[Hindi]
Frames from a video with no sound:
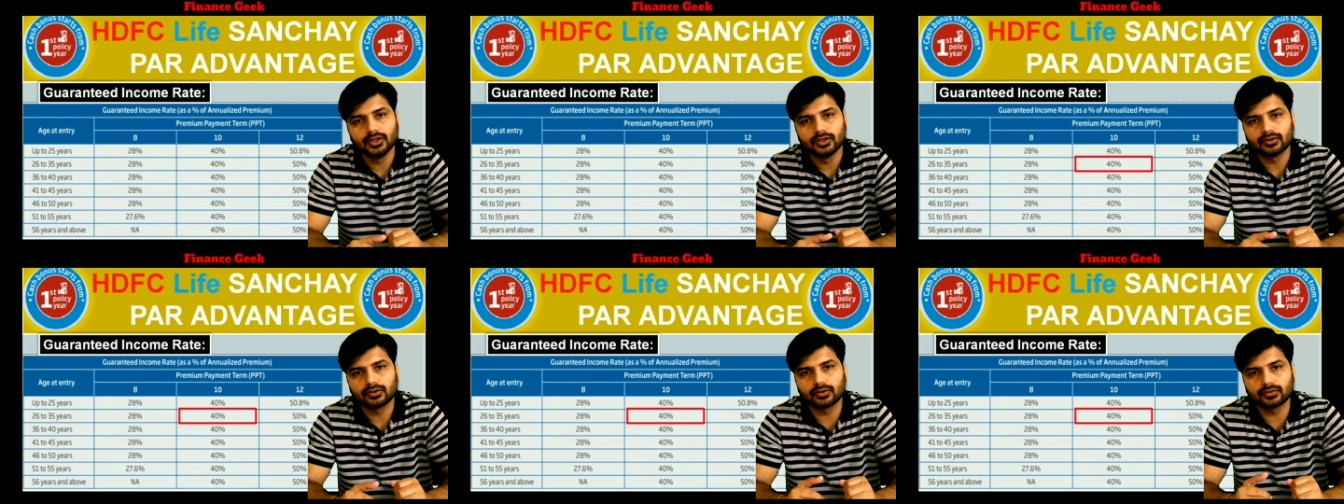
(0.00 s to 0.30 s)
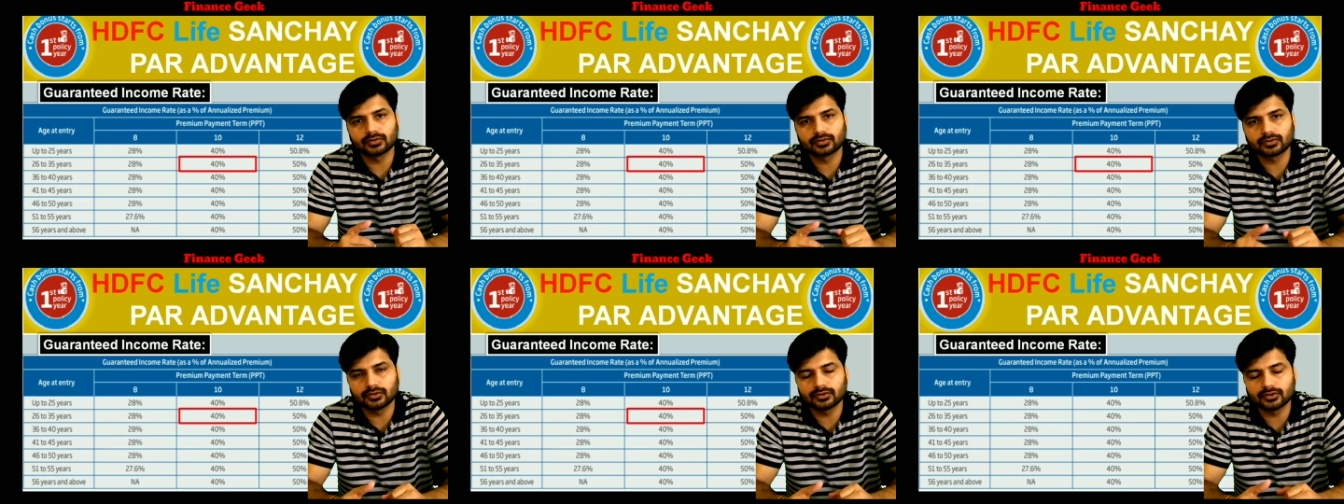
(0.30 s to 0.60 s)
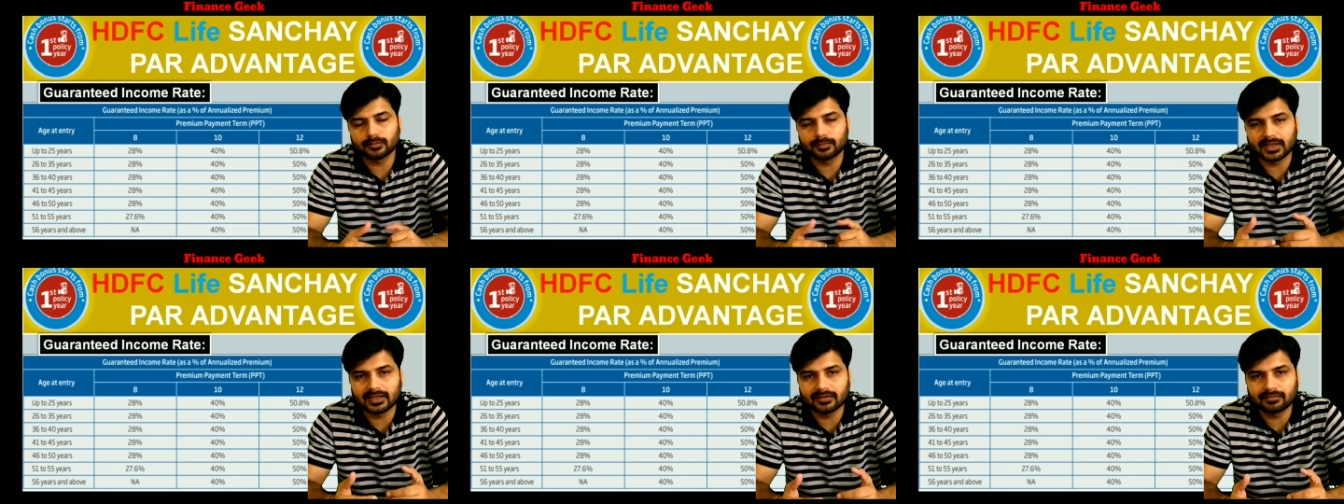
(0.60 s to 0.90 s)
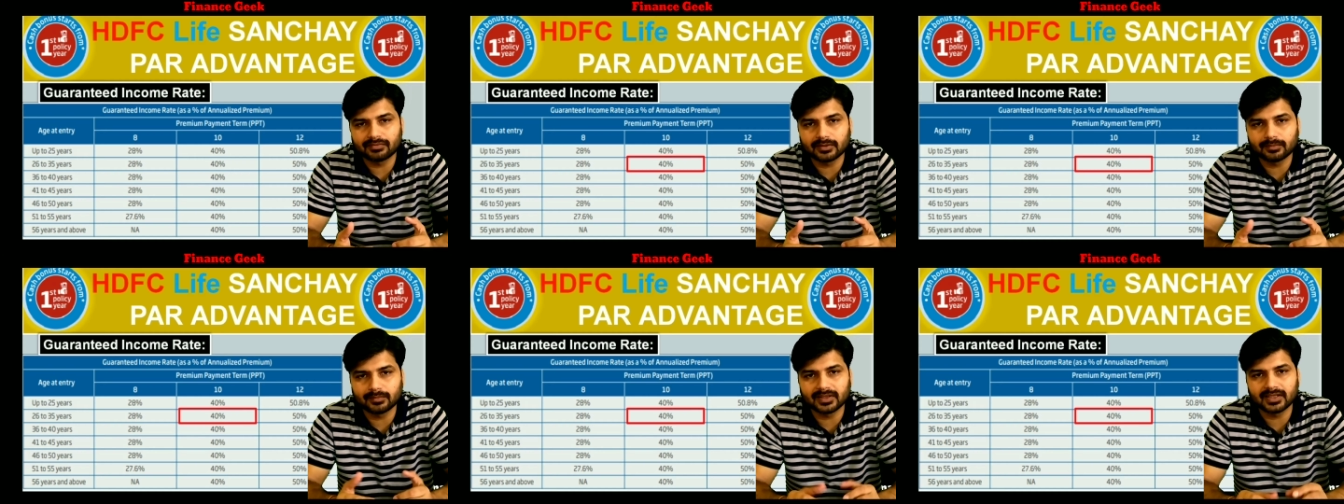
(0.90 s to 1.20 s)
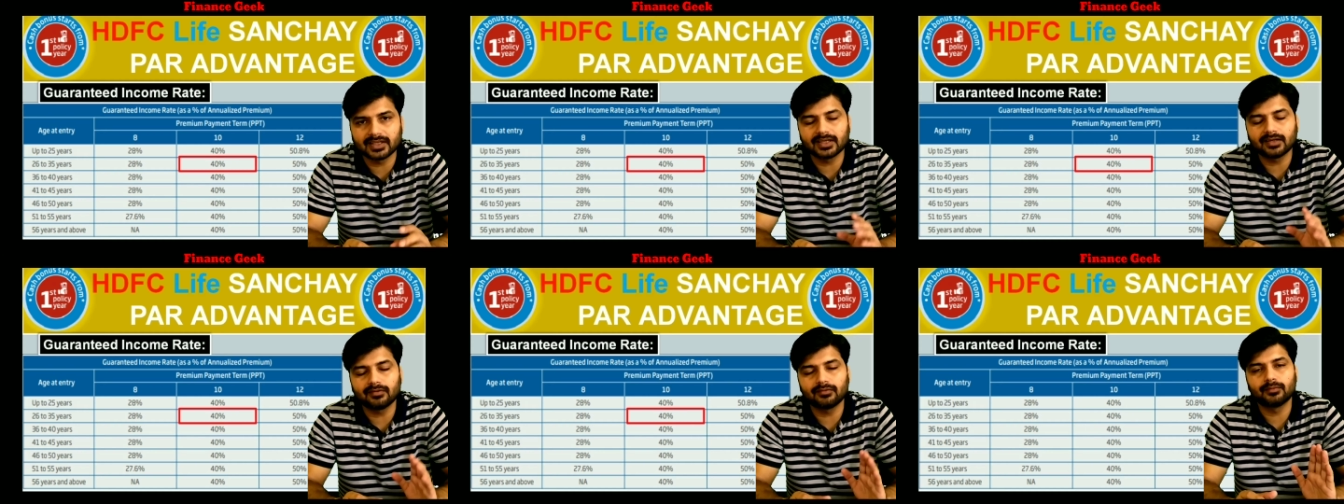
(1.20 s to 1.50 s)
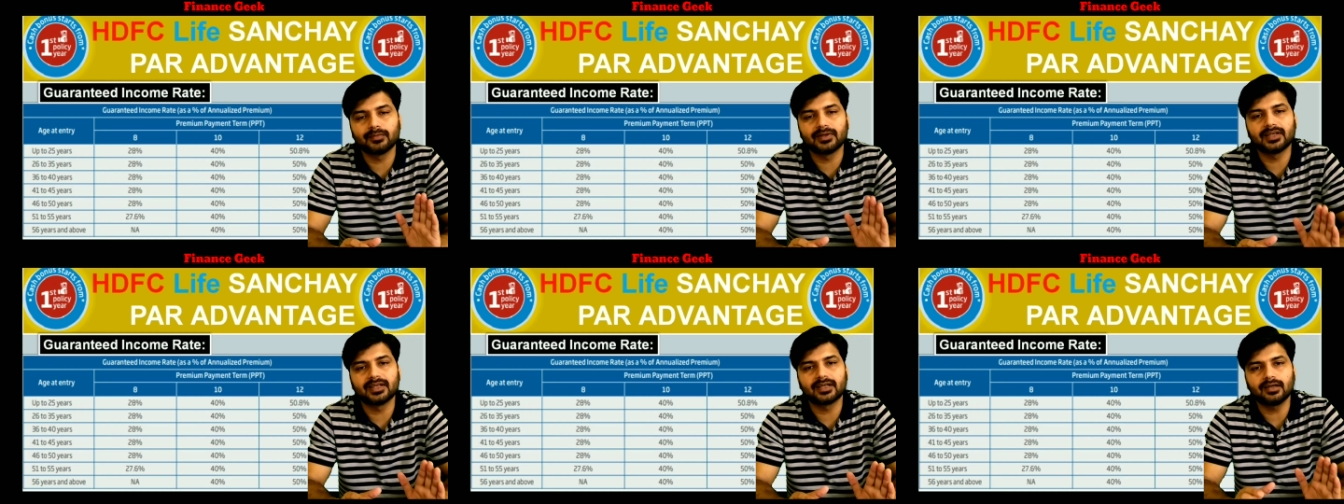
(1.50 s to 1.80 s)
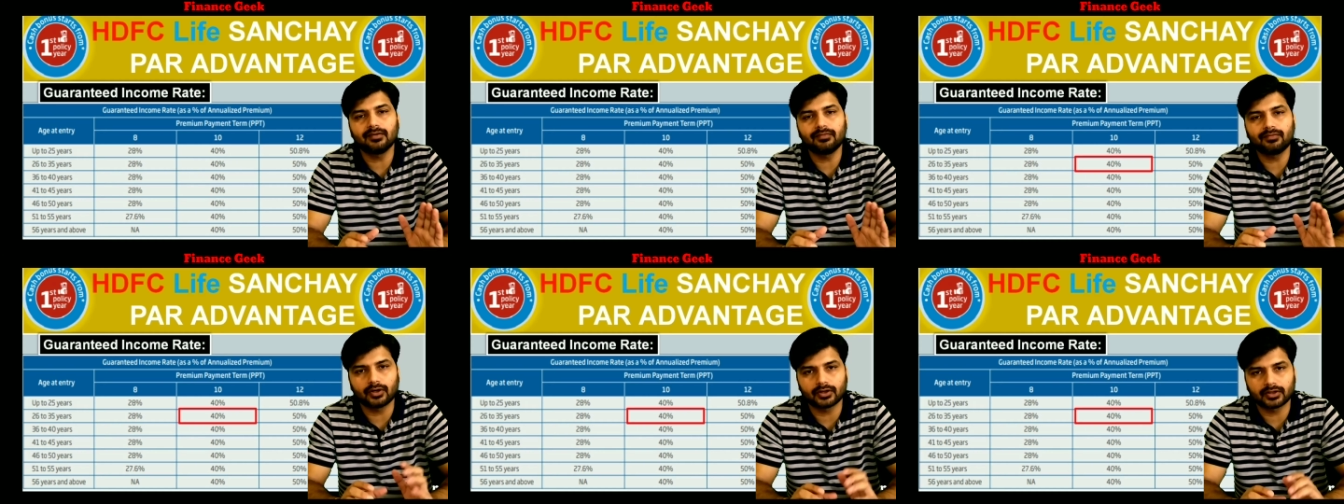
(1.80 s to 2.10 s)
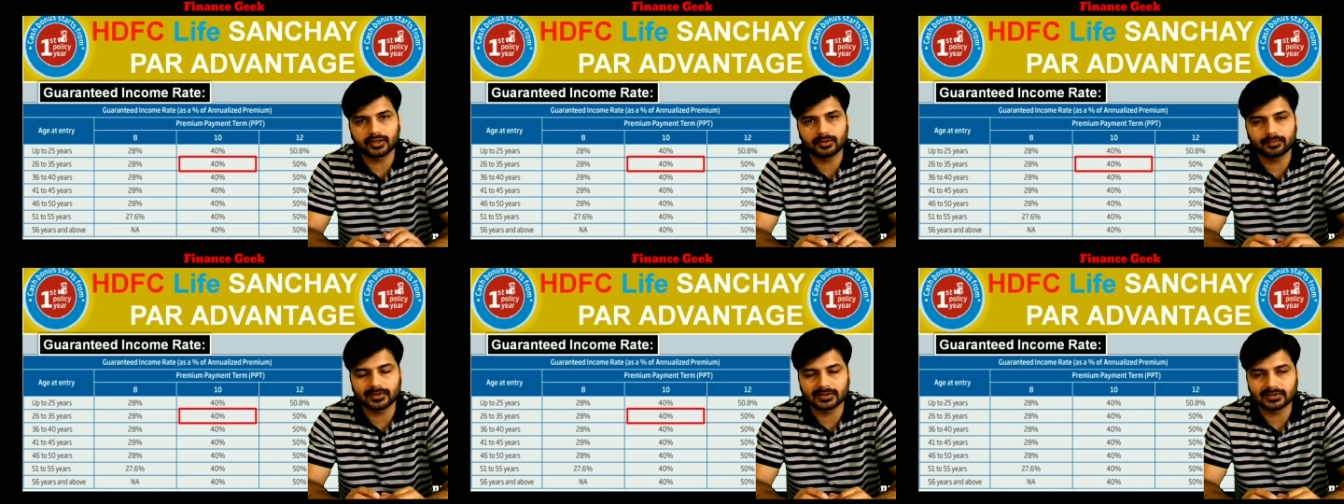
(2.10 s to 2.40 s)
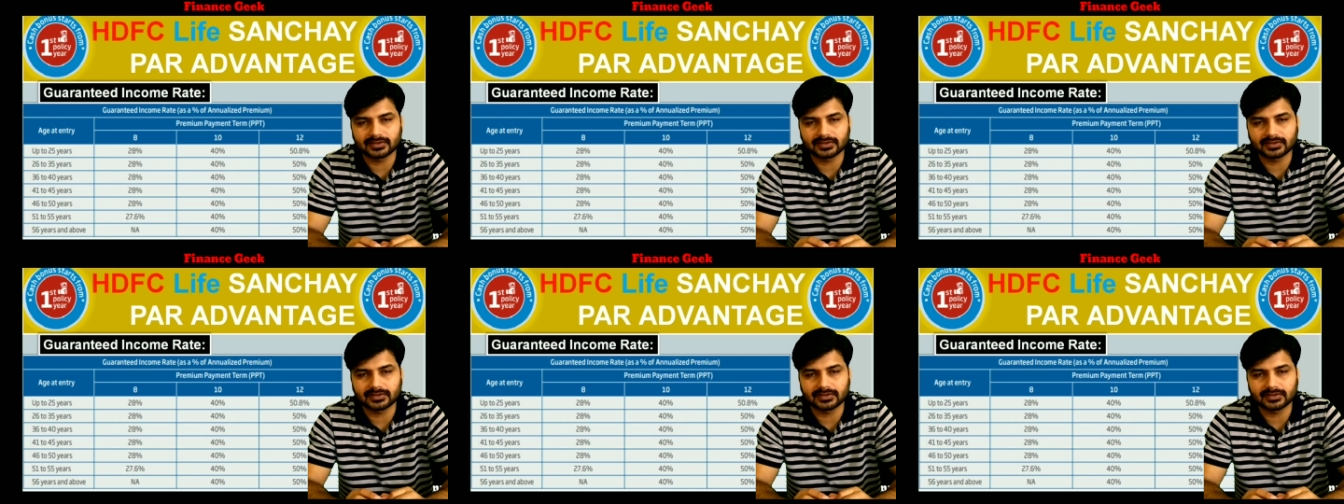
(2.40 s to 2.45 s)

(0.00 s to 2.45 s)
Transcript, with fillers: तो उसको जो बेनिफिट मिलेगा वो मिलेगा फोर्टी